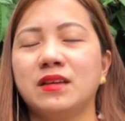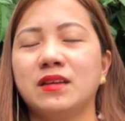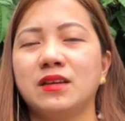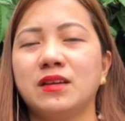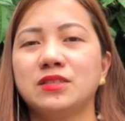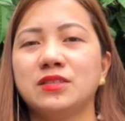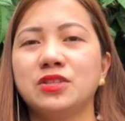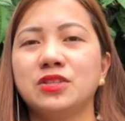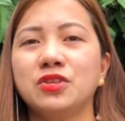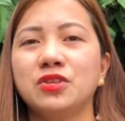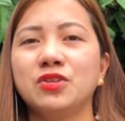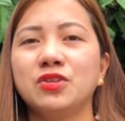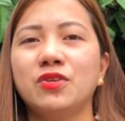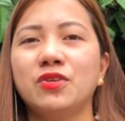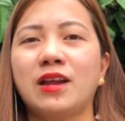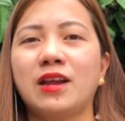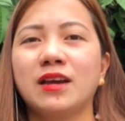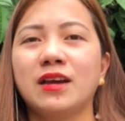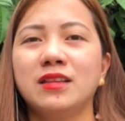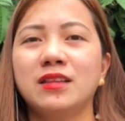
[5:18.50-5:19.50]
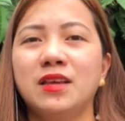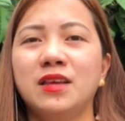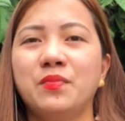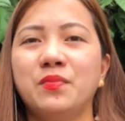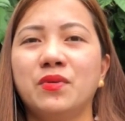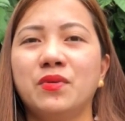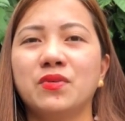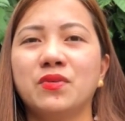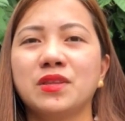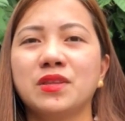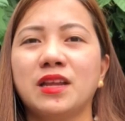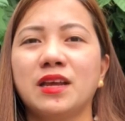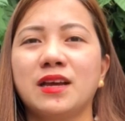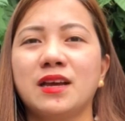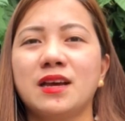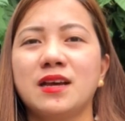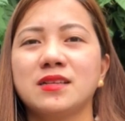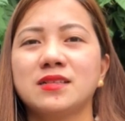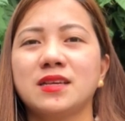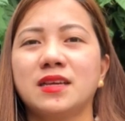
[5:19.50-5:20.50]
sa totoo lang, hindi po ako
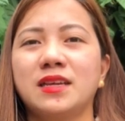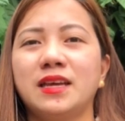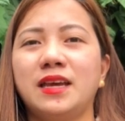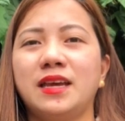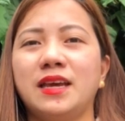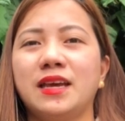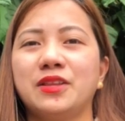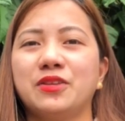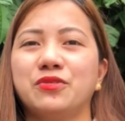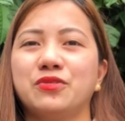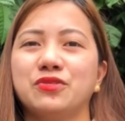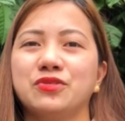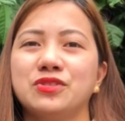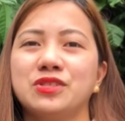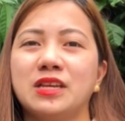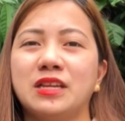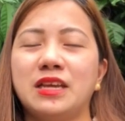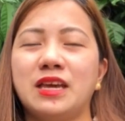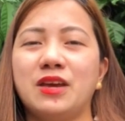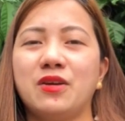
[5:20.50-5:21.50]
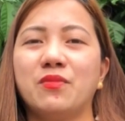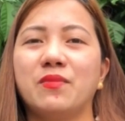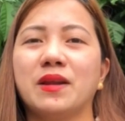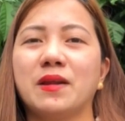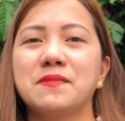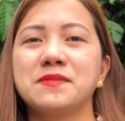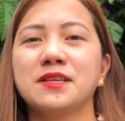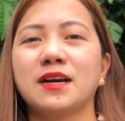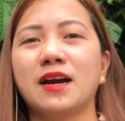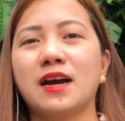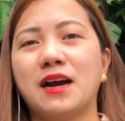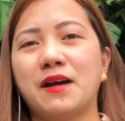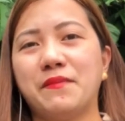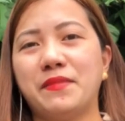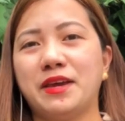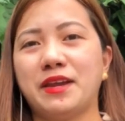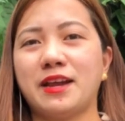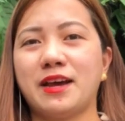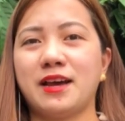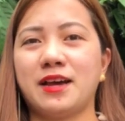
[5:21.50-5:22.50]
talaga sanay, ano, sanay humarap sa
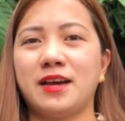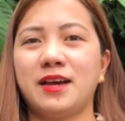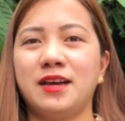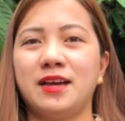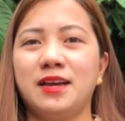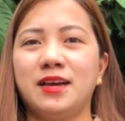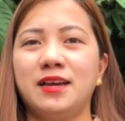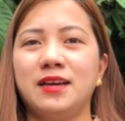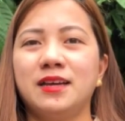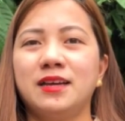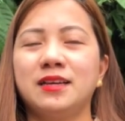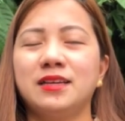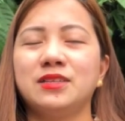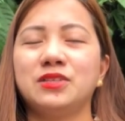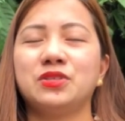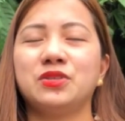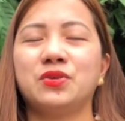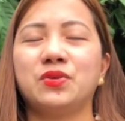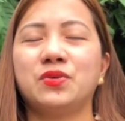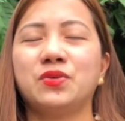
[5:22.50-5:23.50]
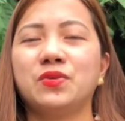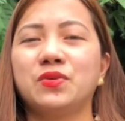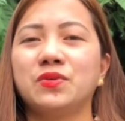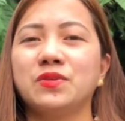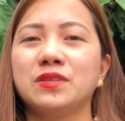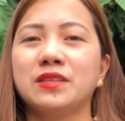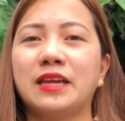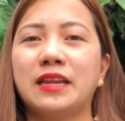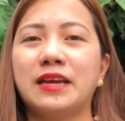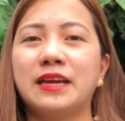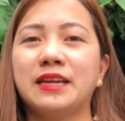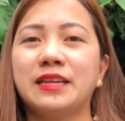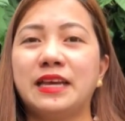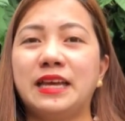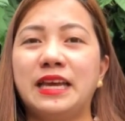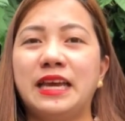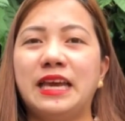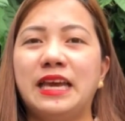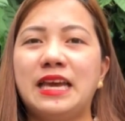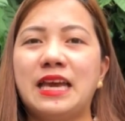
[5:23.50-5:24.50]
camera. So, talaga
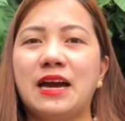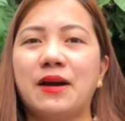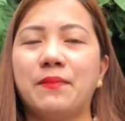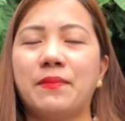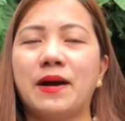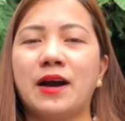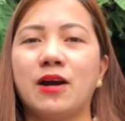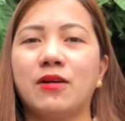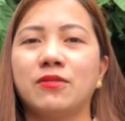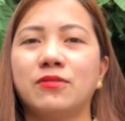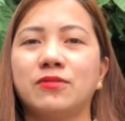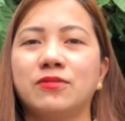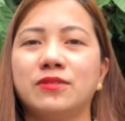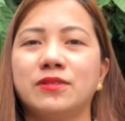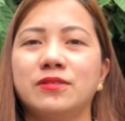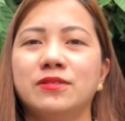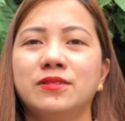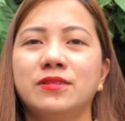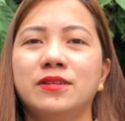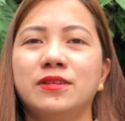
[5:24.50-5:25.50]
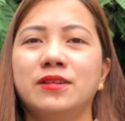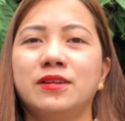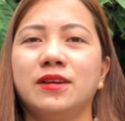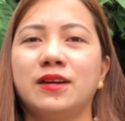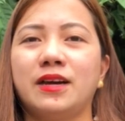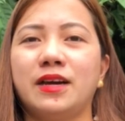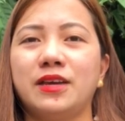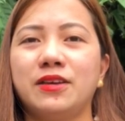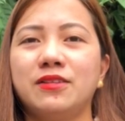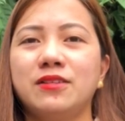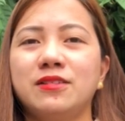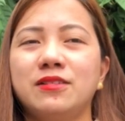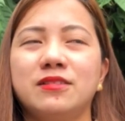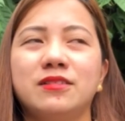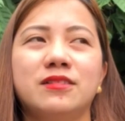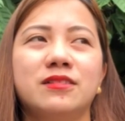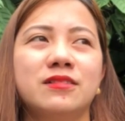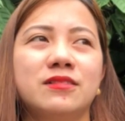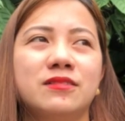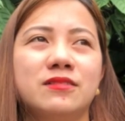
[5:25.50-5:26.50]
nahihiya pa ako. Ayun,
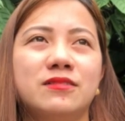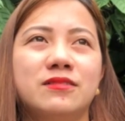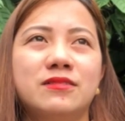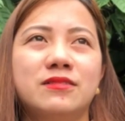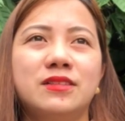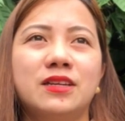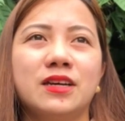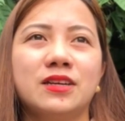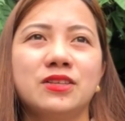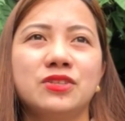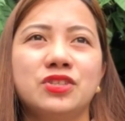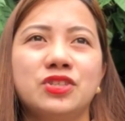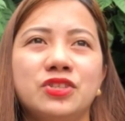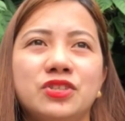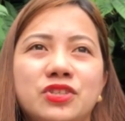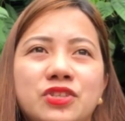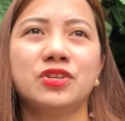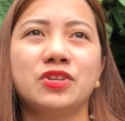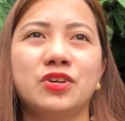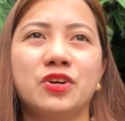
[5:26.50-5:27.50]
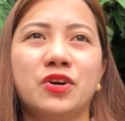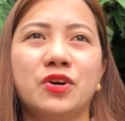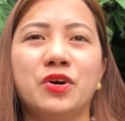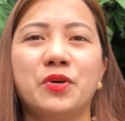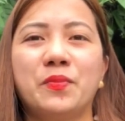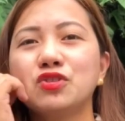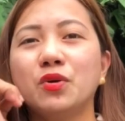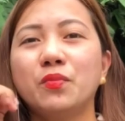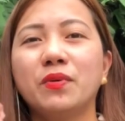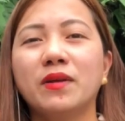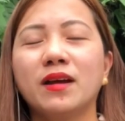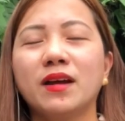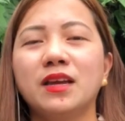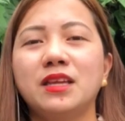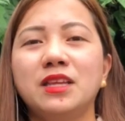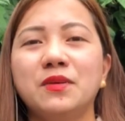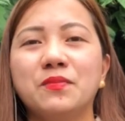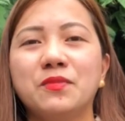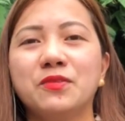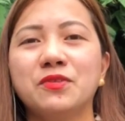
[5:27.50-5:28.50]
unang shoot ko, sobrang
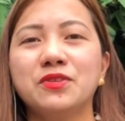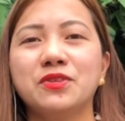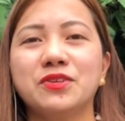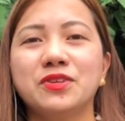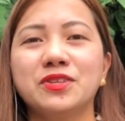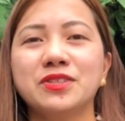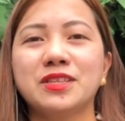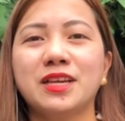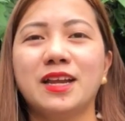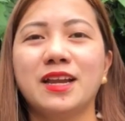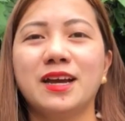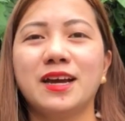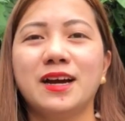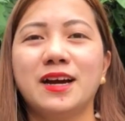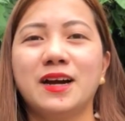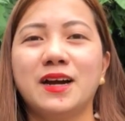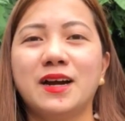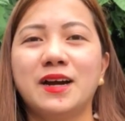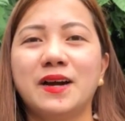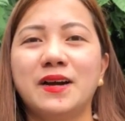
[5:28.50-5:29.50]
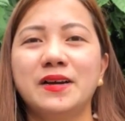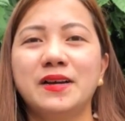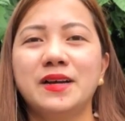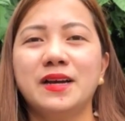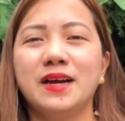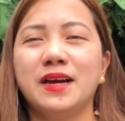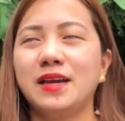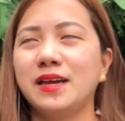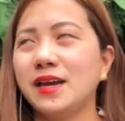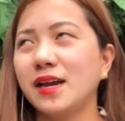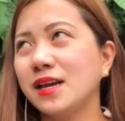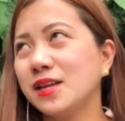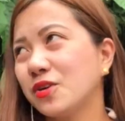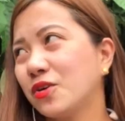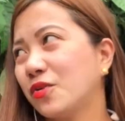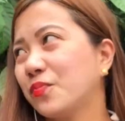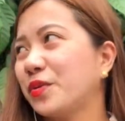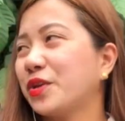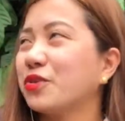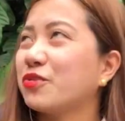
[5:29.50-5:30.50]
inip ko noon, talagang, ayan,
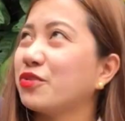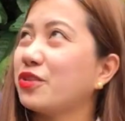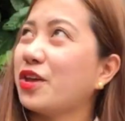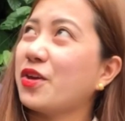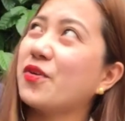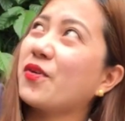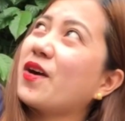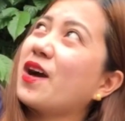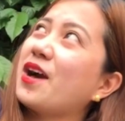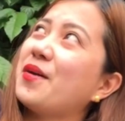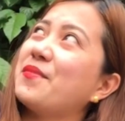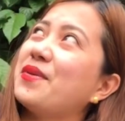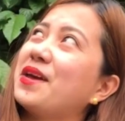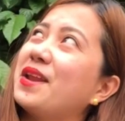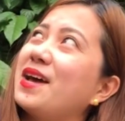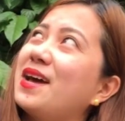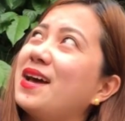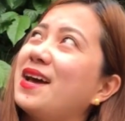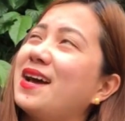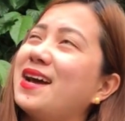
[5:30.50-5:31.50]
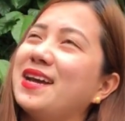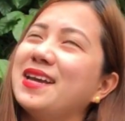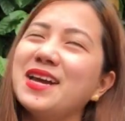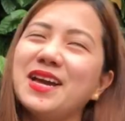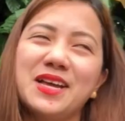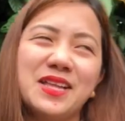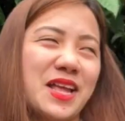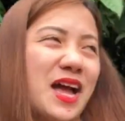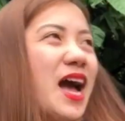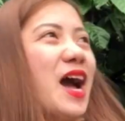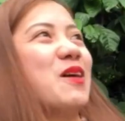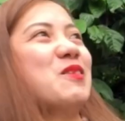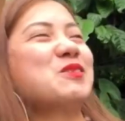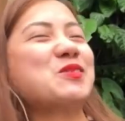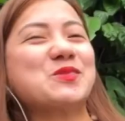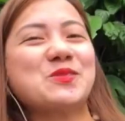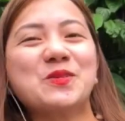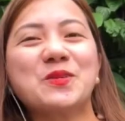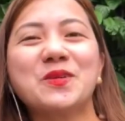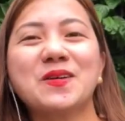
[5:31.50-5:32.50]
open ko na yung camera. Ayan, house
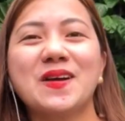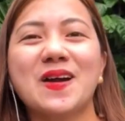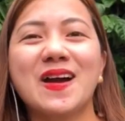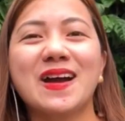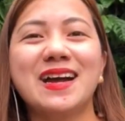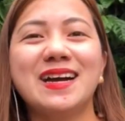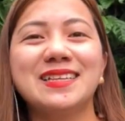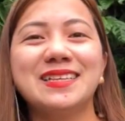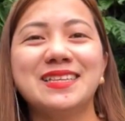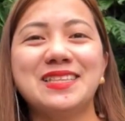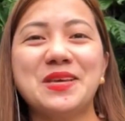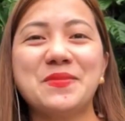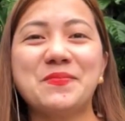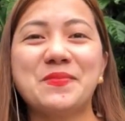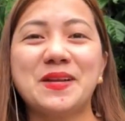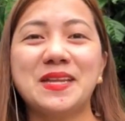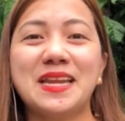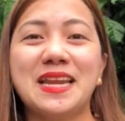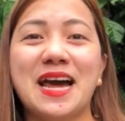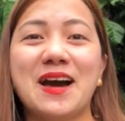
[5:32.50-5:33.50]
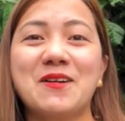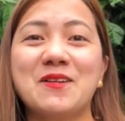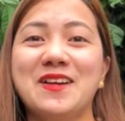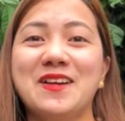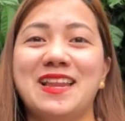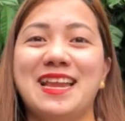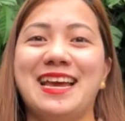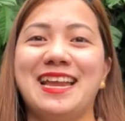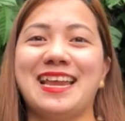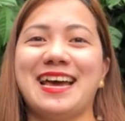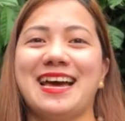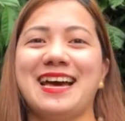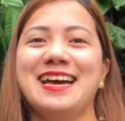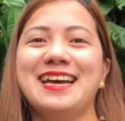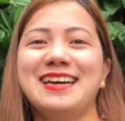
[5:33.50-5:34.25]
tour ka agad, hindi pa nila ako kilala.